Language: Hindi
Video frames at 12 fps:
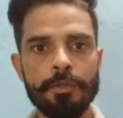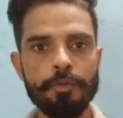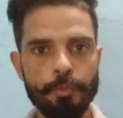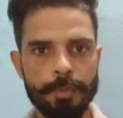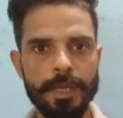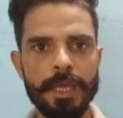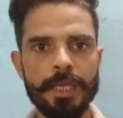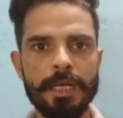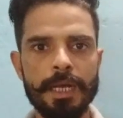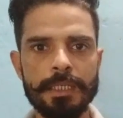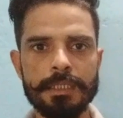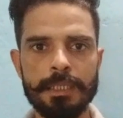यूपीआई
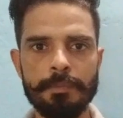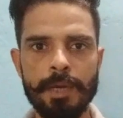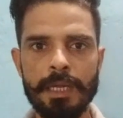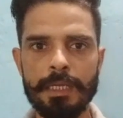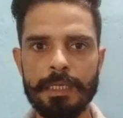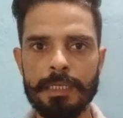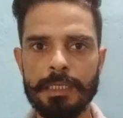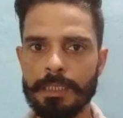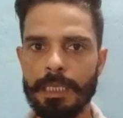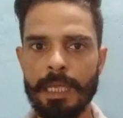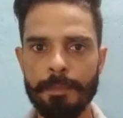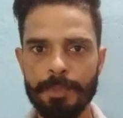का इस्तेमाल
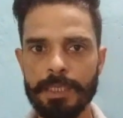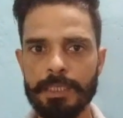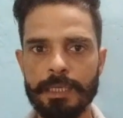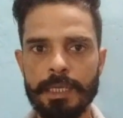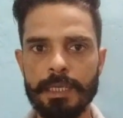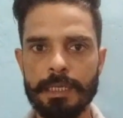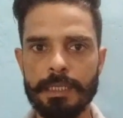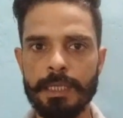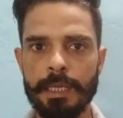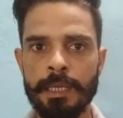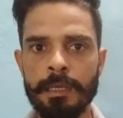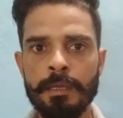इस ऐप के जरिए
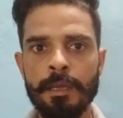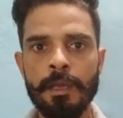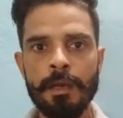करते हैं